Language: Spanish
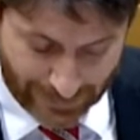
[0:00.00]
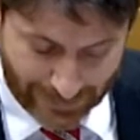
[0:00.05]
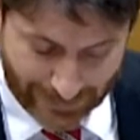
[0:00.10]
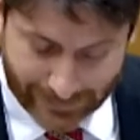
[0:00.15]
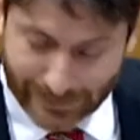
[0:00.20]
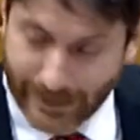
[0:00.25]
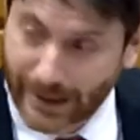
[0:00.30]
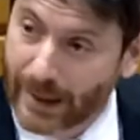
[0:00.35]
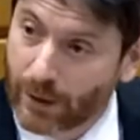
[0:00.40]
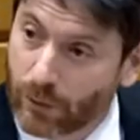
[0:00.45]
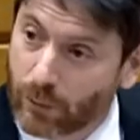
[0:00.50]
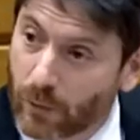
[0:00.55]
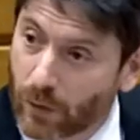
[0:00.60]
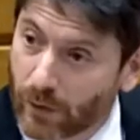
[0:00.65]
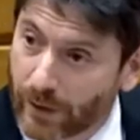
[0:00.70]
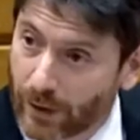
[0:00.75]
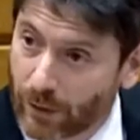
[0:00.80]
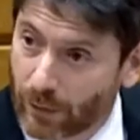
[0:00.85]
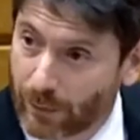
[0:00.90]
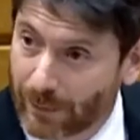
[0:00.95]
tener un
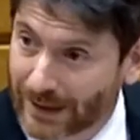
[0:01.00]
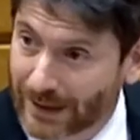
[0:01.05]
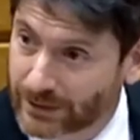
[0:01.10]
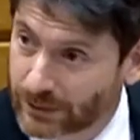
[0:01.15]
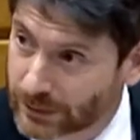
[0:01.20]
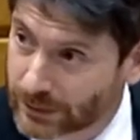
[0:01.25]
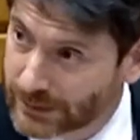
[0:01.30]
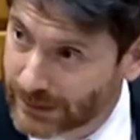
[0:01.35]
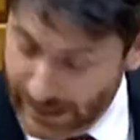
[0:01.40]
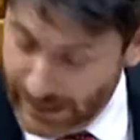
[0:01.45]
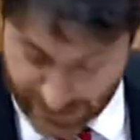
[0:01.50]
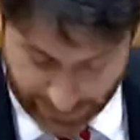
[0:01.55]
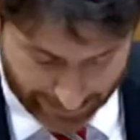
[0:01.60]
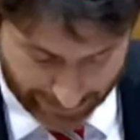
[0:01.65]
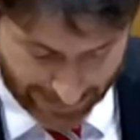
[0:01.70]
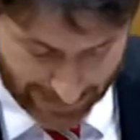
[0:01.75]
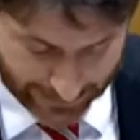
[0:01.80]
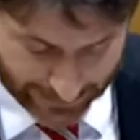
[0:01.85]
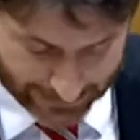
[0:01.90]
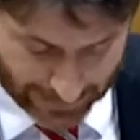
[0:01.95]
modelo más
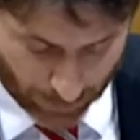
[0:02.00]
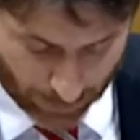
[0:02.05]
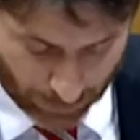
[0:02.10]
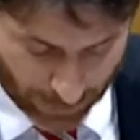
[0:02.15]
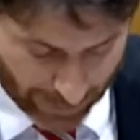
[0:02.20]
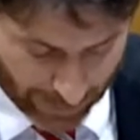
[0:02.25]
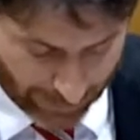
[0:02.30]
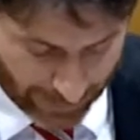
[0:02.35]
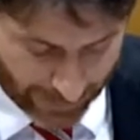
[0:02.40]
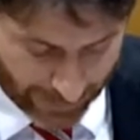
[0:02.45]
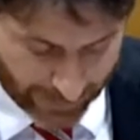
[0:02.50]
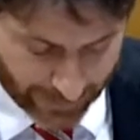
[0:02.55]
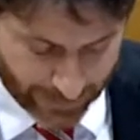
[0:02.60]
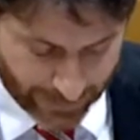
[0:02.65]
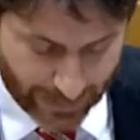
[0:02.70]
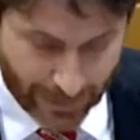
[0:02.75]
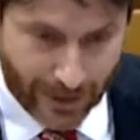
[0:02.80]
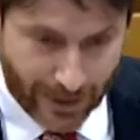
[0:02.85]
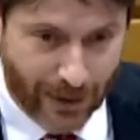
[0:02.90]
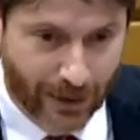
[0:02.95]
sostenible y saludable,
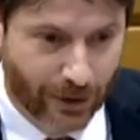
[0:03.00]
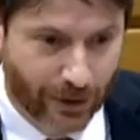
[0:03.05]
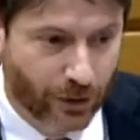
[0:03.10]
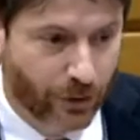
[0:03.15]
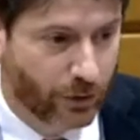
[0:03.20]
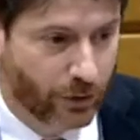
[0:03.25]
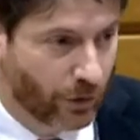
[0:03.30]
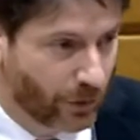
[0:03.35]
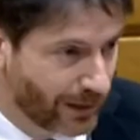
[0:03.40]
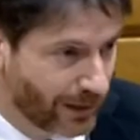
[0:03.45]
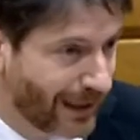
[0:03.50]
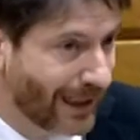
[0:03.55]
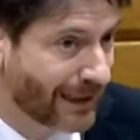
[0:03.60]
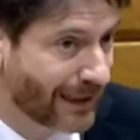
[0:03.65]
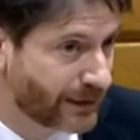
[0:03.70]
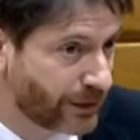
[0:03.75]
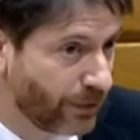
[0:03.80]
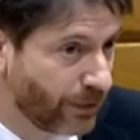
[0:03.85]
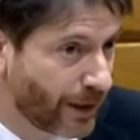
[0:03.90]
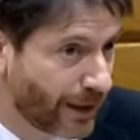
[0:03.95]
donde las
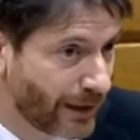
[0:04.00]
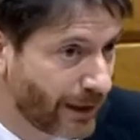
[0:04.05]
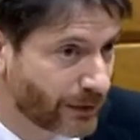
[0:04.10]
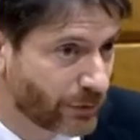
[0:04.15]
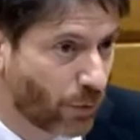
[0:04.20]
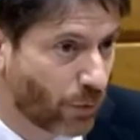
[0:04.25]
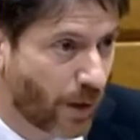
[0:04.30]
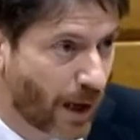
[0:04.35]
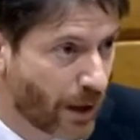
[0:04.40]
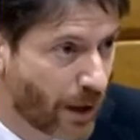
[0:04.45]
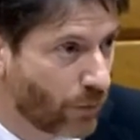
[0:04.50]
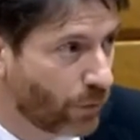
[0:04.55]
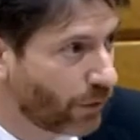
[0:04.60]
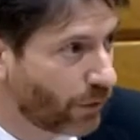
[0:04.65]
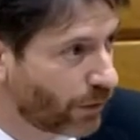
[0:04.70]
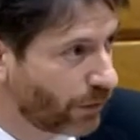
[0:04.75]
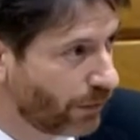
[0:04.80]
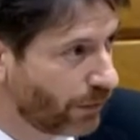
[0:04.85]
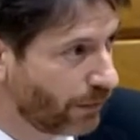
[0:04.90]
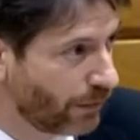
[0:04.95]
ciudades juegan un
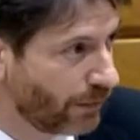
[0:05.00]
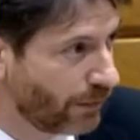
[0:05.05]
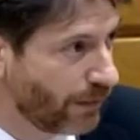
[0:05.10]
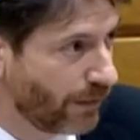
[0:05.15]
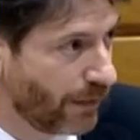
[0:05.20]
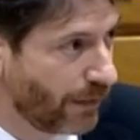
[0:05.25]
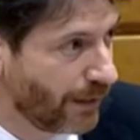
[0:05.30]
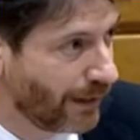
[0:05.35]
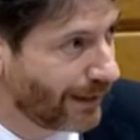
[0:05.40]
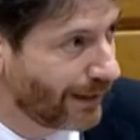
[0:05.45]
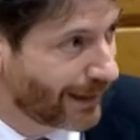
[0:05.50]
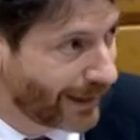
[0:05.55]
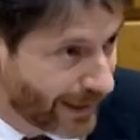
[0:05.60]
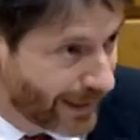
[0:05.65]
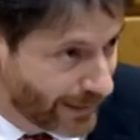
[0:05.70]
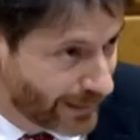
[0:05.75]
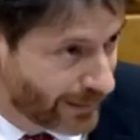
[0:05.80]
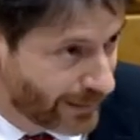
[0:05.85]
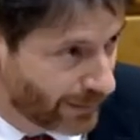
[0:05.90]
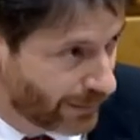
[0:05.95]
rol
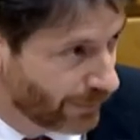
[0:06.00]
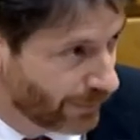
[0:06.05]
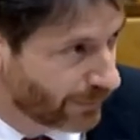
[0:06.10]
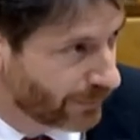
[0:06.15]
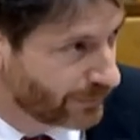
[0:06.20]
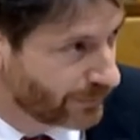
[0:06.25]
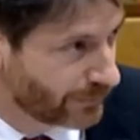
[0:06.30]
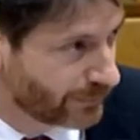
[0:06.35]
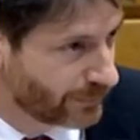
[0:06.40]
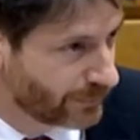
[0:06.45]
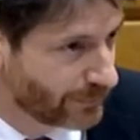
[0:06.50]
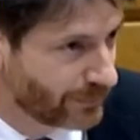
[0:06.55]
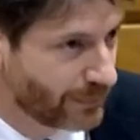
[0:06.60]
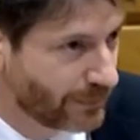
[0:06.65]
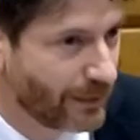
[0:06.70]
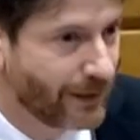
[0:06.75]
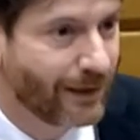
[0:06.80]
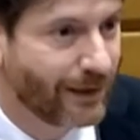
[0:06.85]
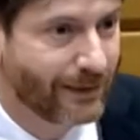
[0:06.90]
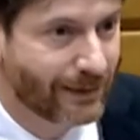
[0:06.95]
crítico.
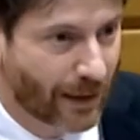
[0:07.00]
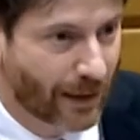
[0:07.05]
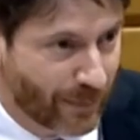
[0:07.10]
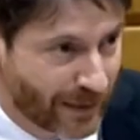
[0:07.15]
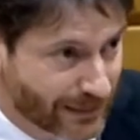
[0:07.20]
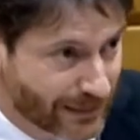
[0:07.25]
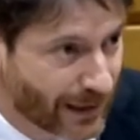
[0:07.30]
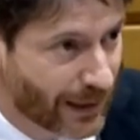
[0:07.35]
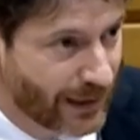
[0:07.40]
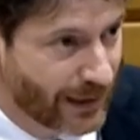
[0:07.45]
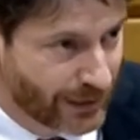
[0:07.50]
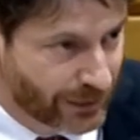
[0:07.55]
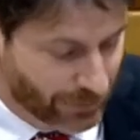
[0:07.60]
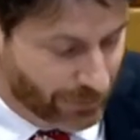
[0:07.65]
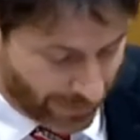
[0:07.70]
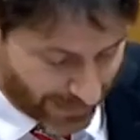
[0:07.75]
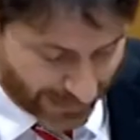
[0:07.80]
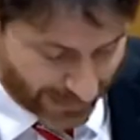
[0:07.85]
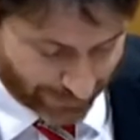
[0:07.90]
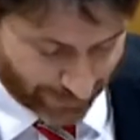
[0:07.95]
También se ha dicho,
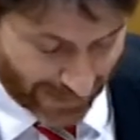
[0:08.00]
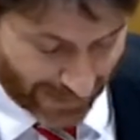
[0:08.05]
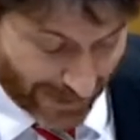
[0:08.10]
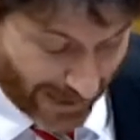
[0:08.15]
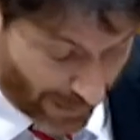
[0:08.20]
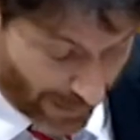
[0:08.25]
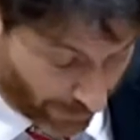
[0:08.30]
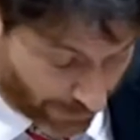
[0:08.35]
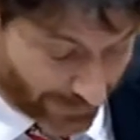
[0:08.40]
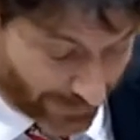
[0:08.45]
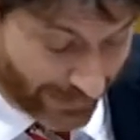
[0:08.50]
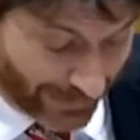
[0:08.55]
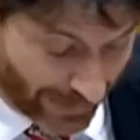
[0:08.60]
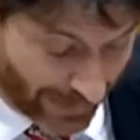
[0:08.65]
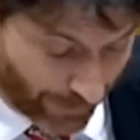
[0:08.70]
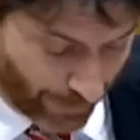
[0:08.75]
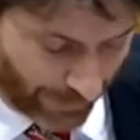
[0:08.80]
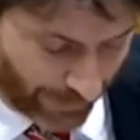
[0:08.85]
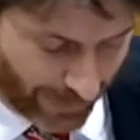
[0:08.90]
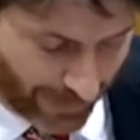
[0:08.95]
en España el
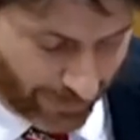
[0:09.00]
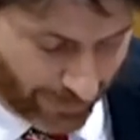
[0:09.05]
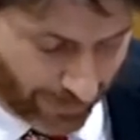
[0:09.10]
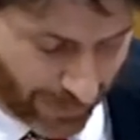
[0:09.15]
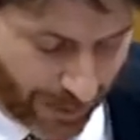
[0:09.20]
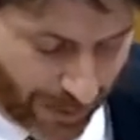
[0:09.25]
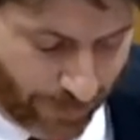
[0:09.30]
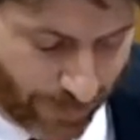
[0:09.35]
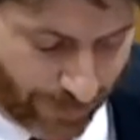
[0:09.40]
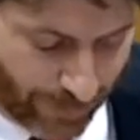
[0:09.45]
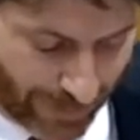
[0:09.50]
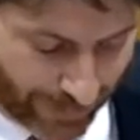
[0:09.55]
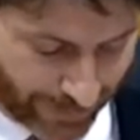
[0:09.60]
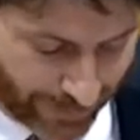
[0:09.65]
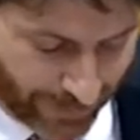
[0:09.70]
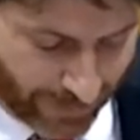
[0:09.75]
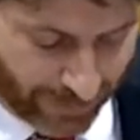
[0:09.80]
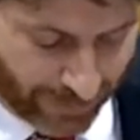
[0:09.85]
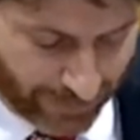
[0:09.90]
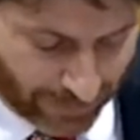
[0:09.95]
80% de la
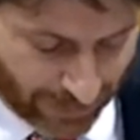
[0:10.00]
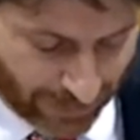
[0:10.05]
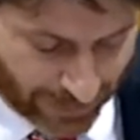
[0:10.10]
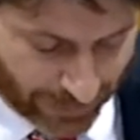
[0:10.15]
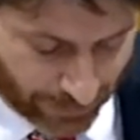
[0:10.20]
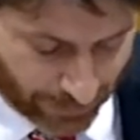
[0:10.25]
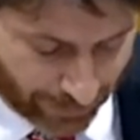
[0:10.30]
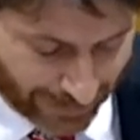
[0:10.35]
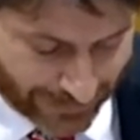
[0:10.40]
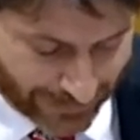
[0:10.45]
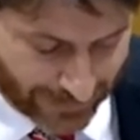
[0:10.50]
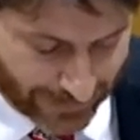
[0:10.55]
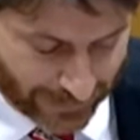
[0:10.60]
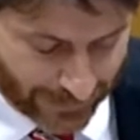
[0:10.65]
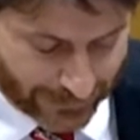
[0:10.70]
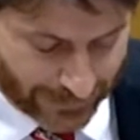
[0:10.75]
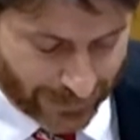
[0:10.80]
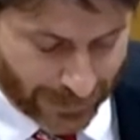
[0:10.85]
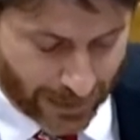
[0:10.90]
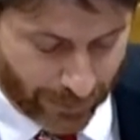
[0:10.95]
población, lo ha dicho el presidente del
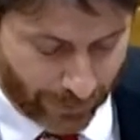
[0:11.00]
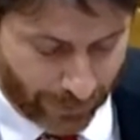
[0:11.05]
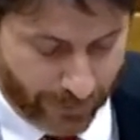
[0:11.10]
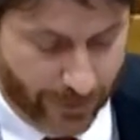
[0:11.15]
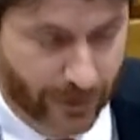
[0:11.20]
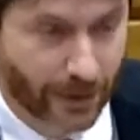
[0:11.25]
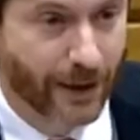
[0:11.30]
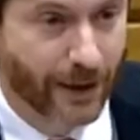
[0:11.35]
Senado,